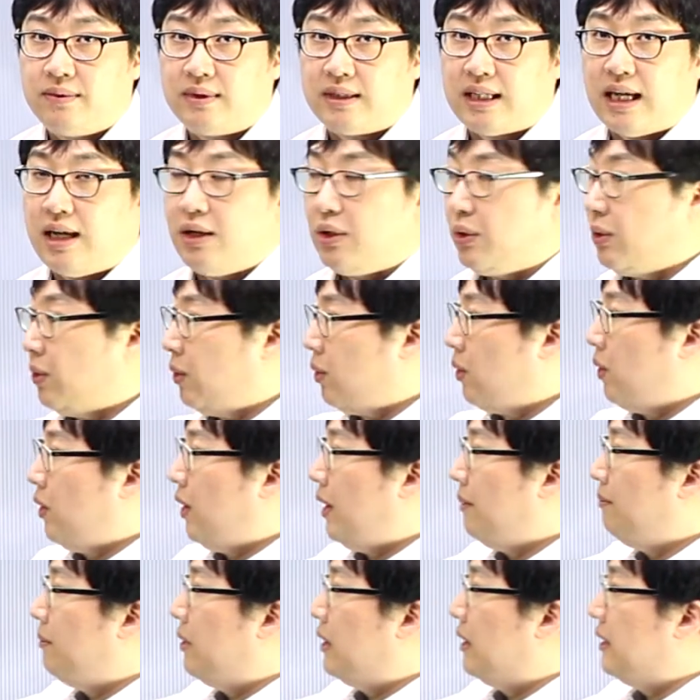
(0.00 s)
자, 요거
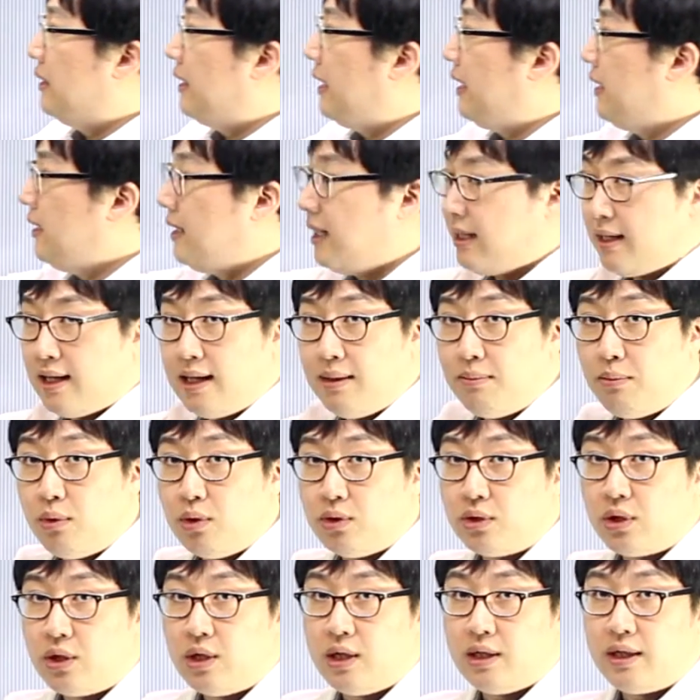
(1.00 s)
한번 생각해
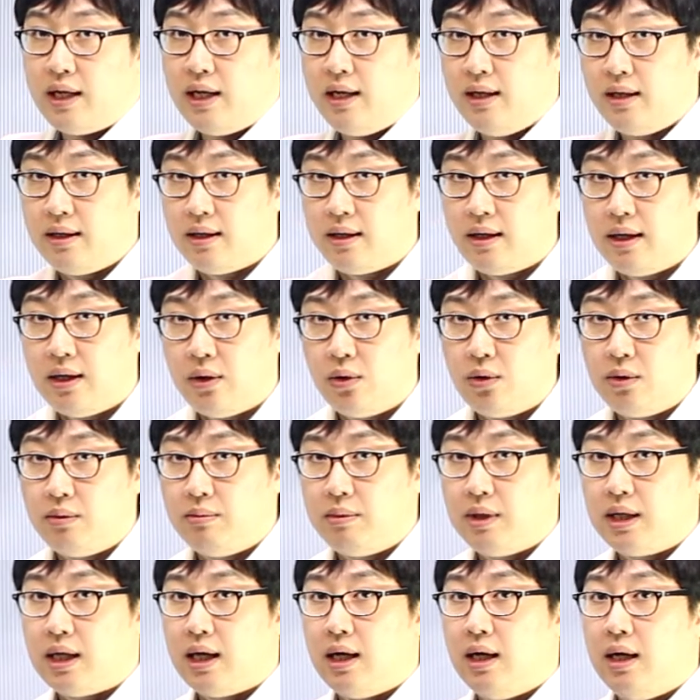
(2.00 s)
보셔야 될
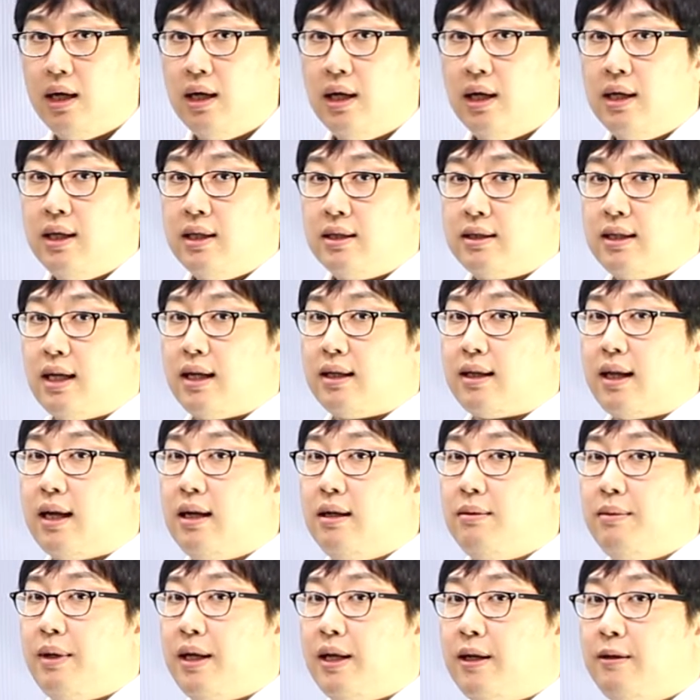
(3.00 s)
내용입니다. 자,
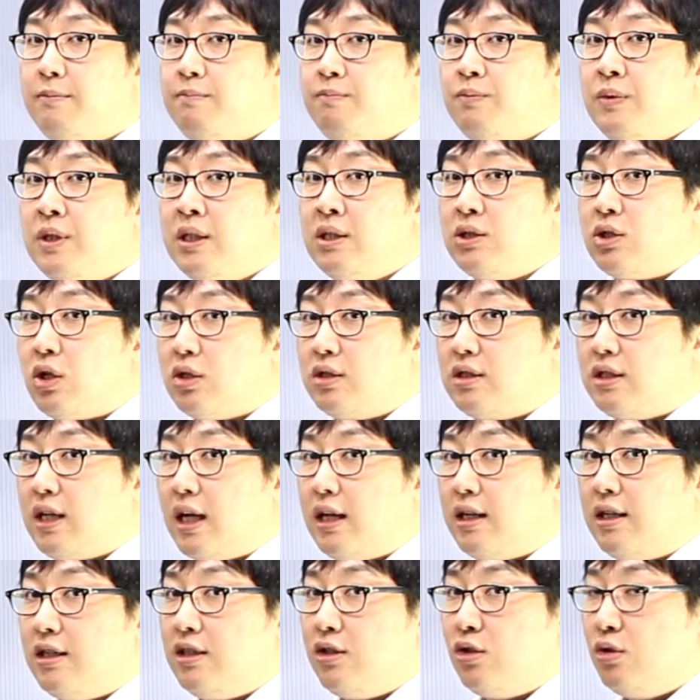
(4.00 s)
다음에 저
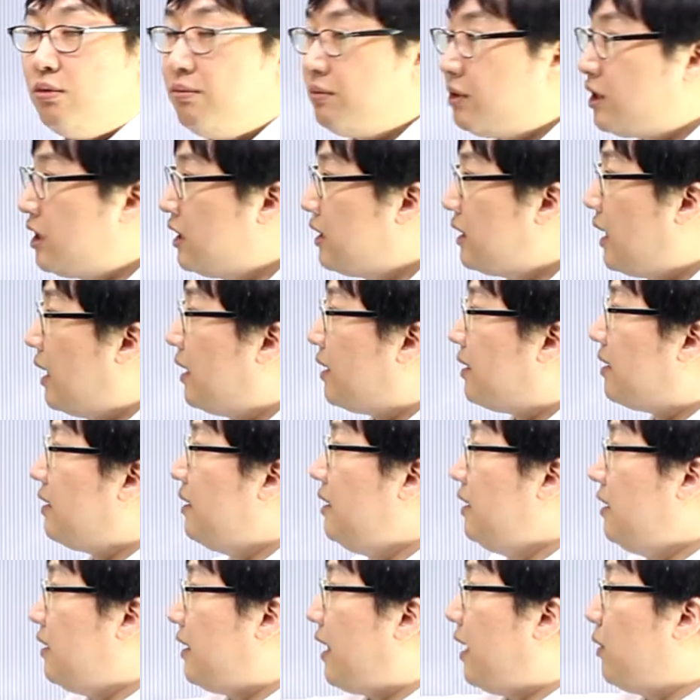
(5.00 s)
차를
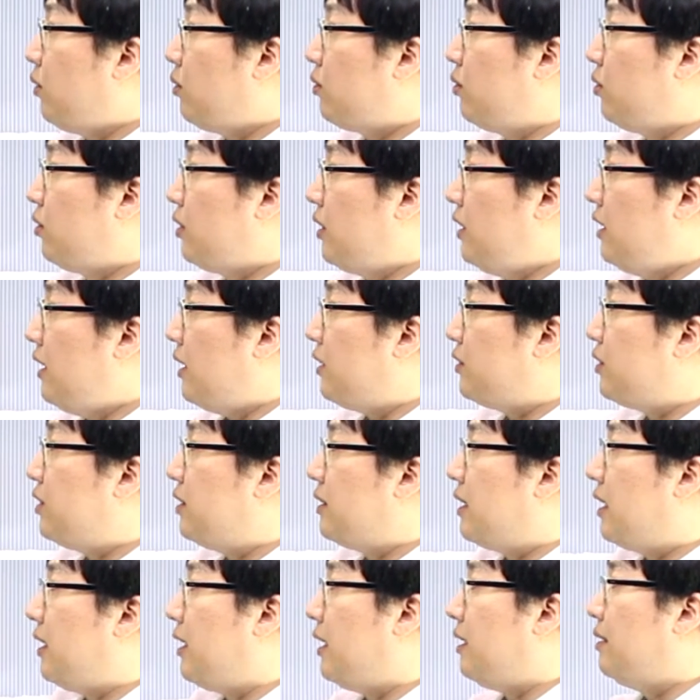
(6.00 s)
훔치자를 대놓고 를
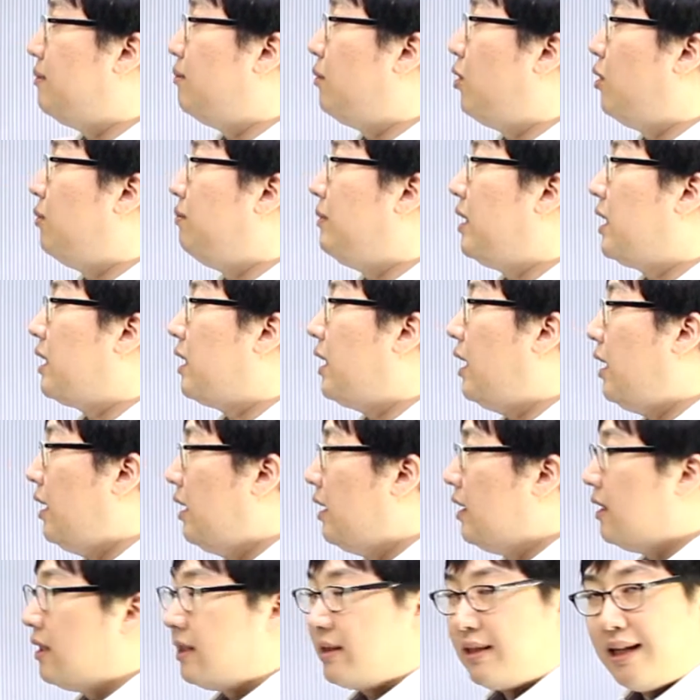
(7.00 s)
나왔으니까 얘는 뭡니까?
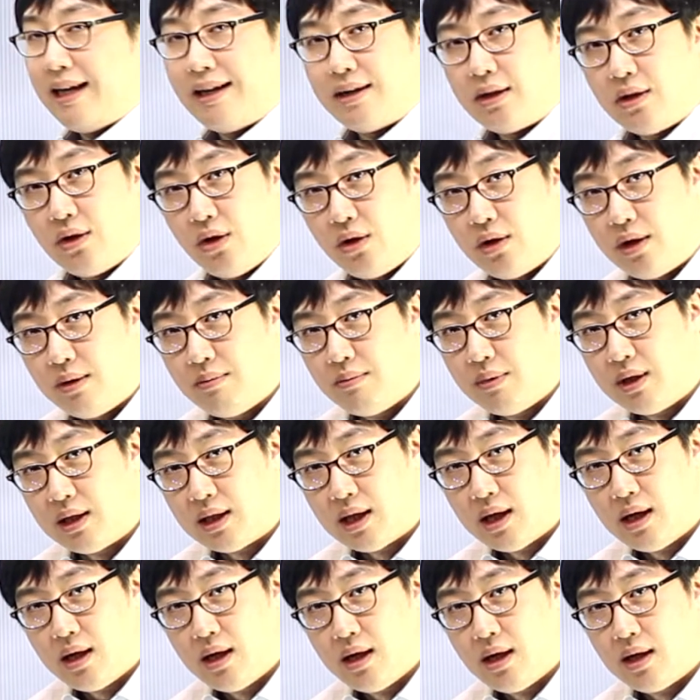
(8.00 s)

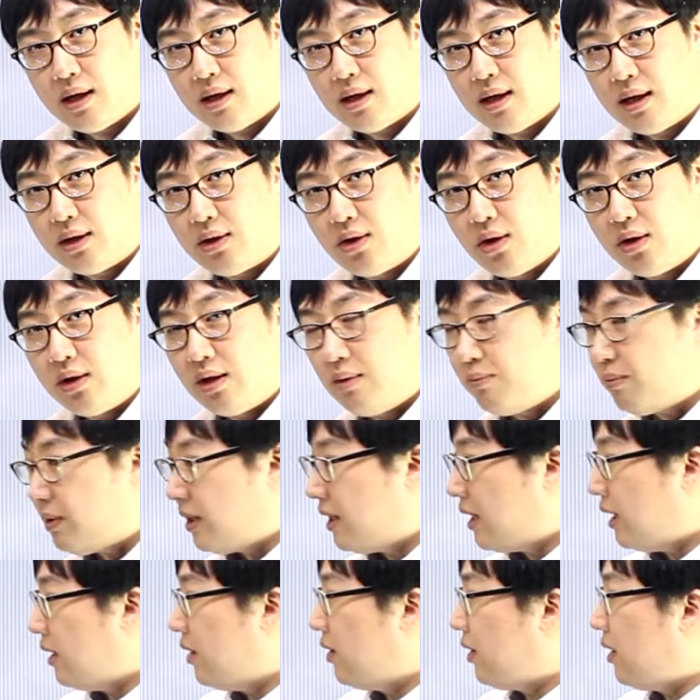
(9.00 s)
사격입니다. 그랬더니
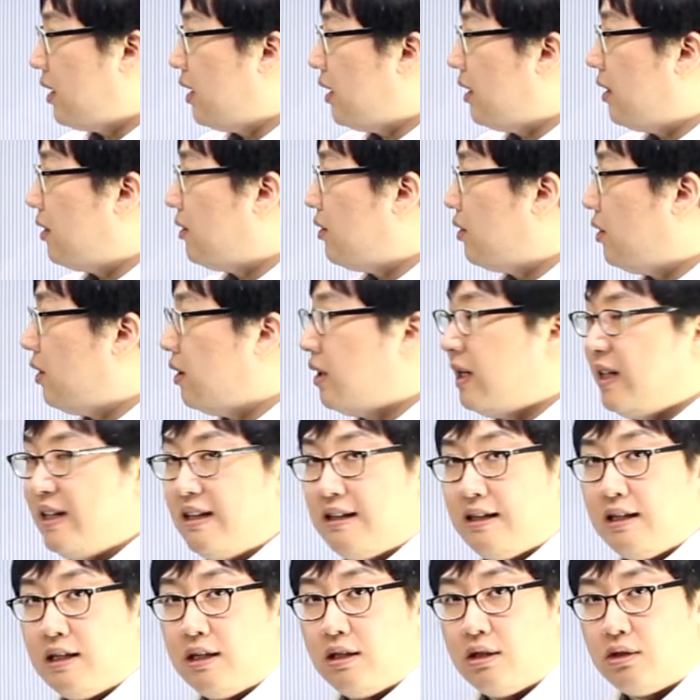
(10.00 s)
B가 이렇게 얘기했어요.
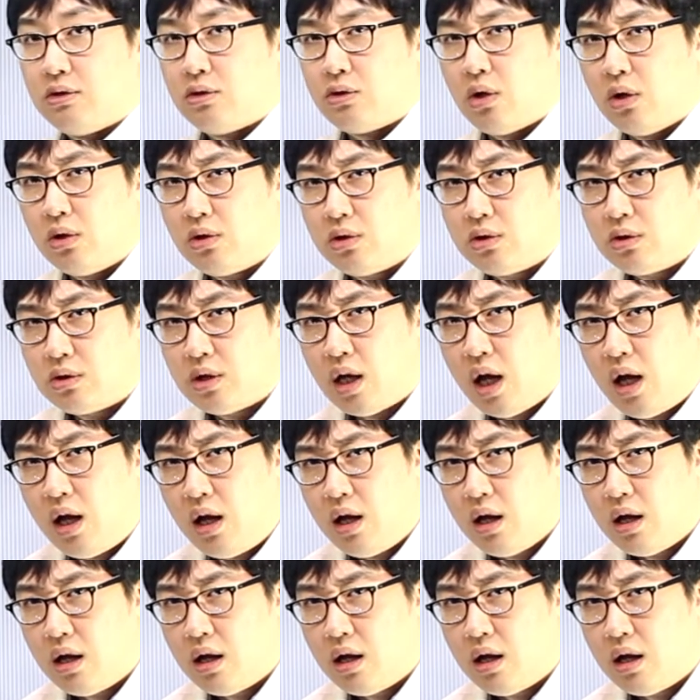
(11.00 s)
저 차?